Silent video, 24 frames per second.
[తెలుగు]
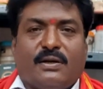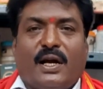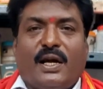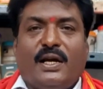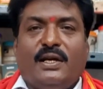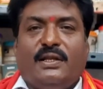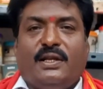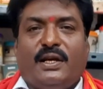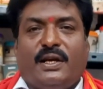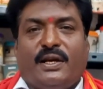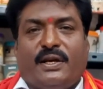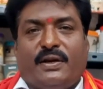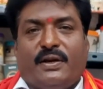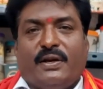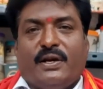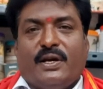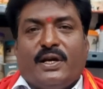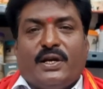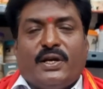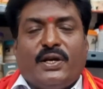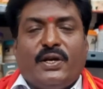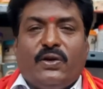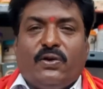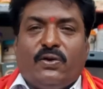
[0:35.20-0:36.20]
అయితే
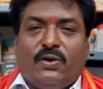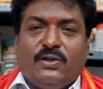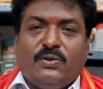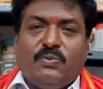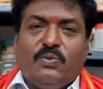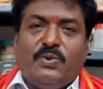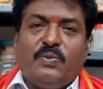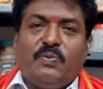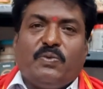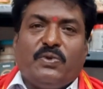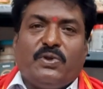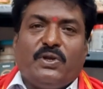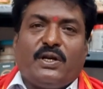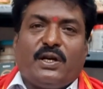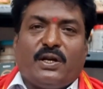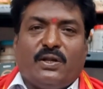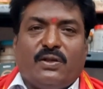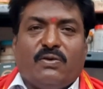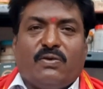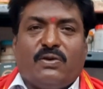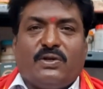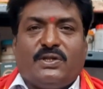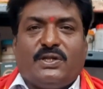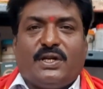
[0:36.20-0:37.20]
ఈరోజు మీ ముందుకు
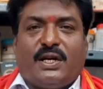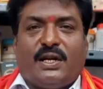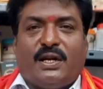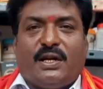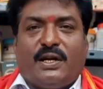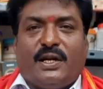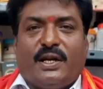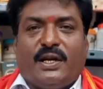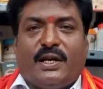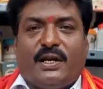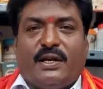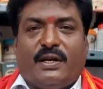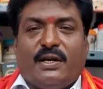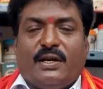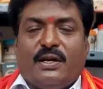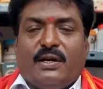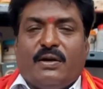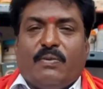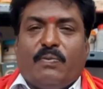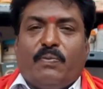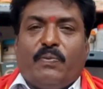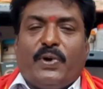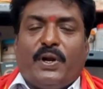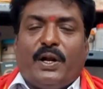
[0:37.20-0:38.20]
ఎందుకు వచ్చానంటే
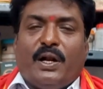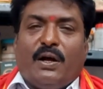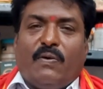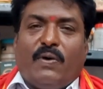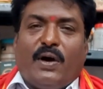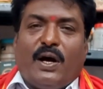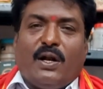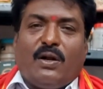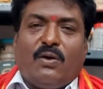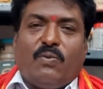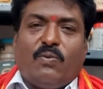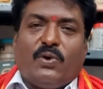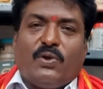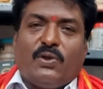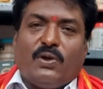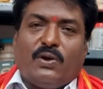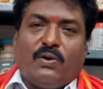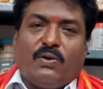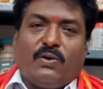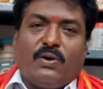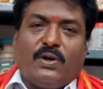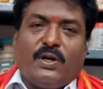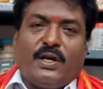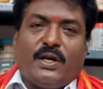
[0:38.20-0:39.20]
పిల్లవాళ్ళు
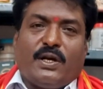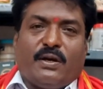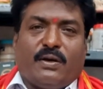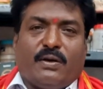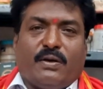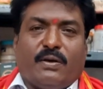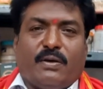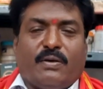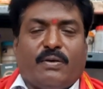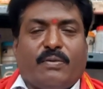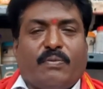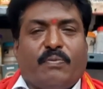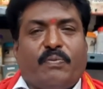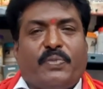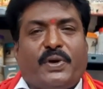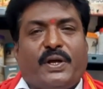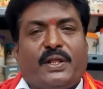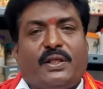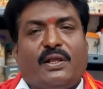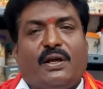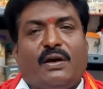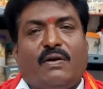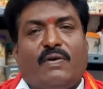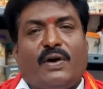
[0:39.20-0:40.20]
మొదలుకొని
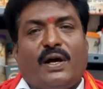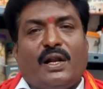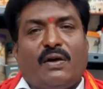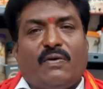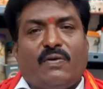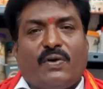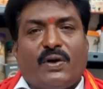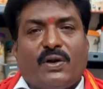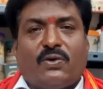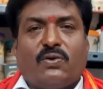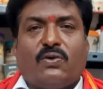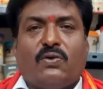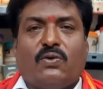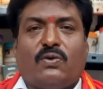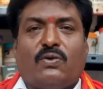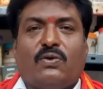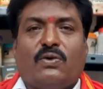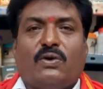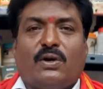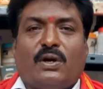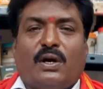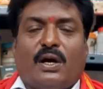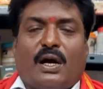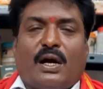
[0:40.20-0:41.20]
పెద్దవాళ్ళ వరకు
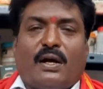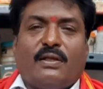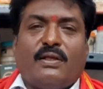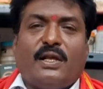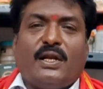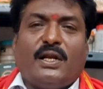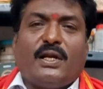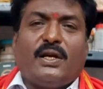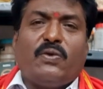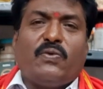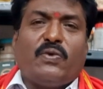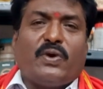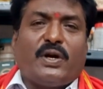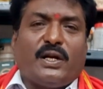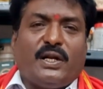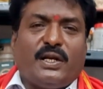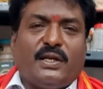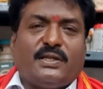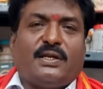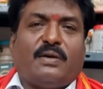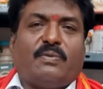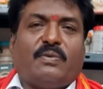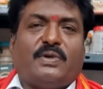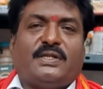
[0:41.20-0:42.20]
అందరికీ ఒకటే
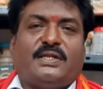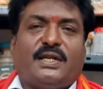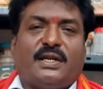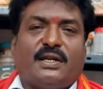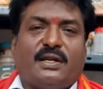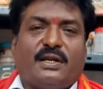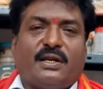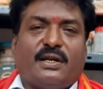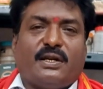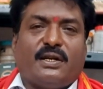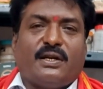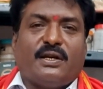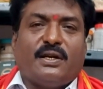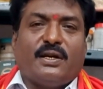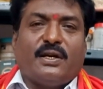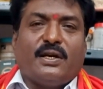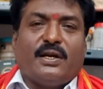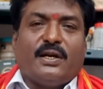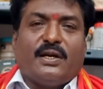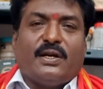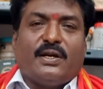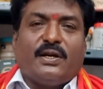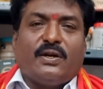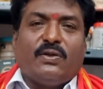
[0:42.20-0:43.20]
సమస్య అండి
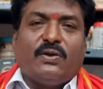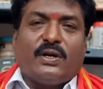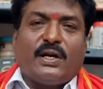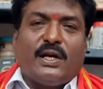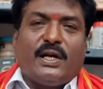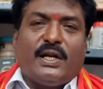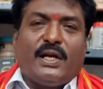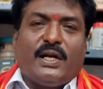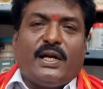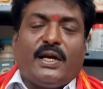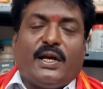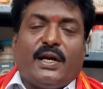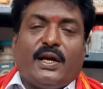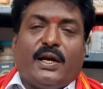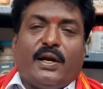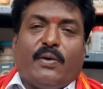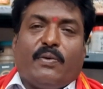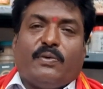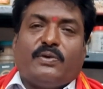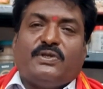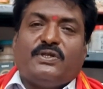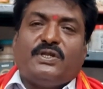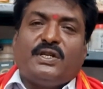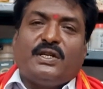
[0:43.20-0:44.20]
ఎందుకంటే
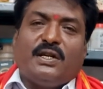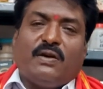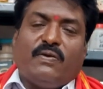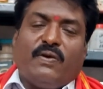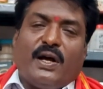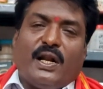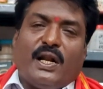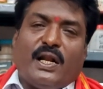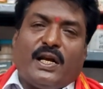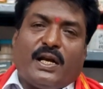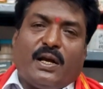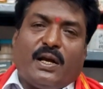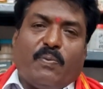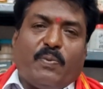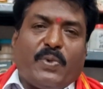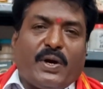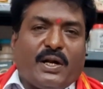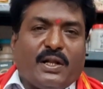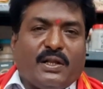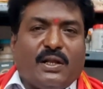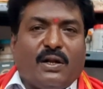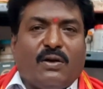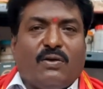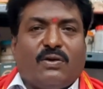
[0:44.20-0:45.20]
చిన్నవాళ్ళకే
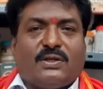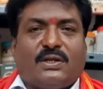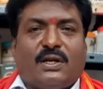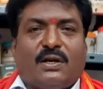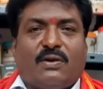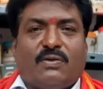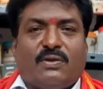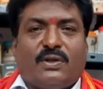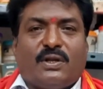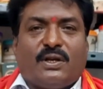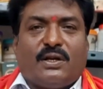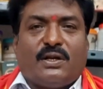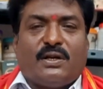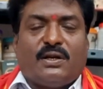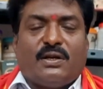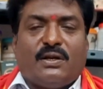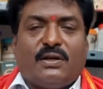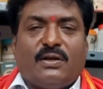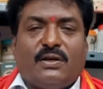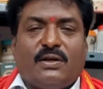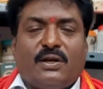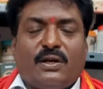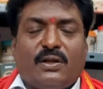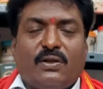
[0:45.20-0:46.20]
బట్టతలు వస్తూ ఉంది
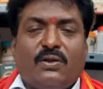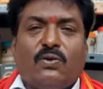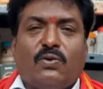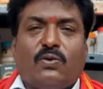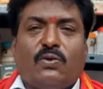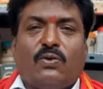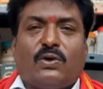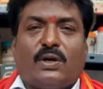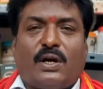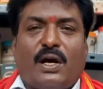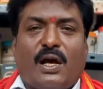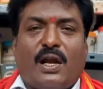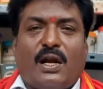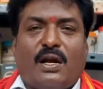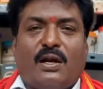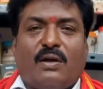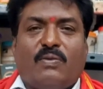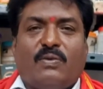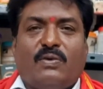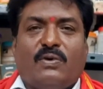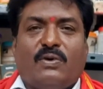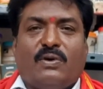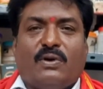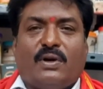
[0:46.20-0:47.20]
ఎందుకు
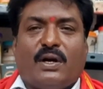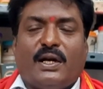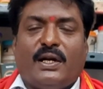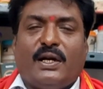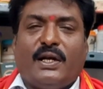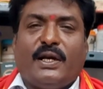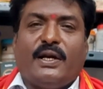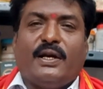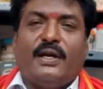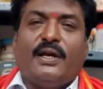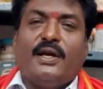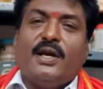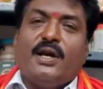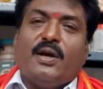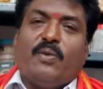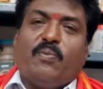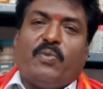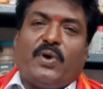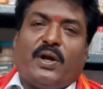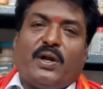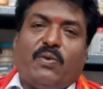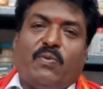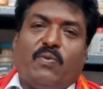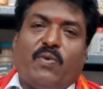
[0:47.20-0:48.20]
కారణము అంటే
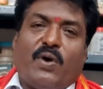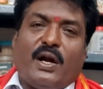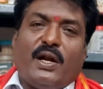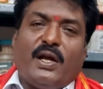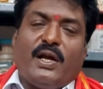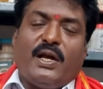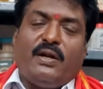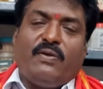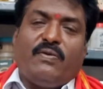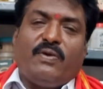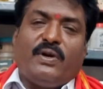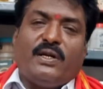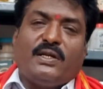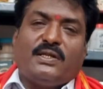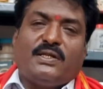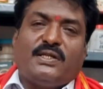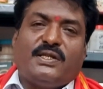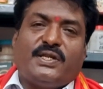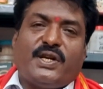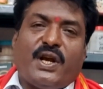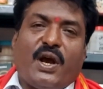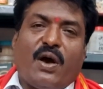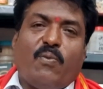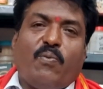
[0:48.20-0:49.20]
మనం వాడేటువంటి
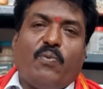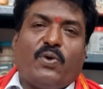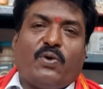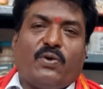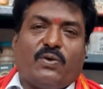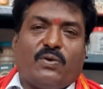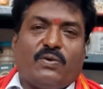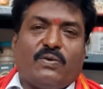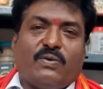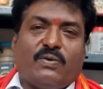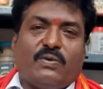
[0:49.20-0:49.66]
షాంపూలు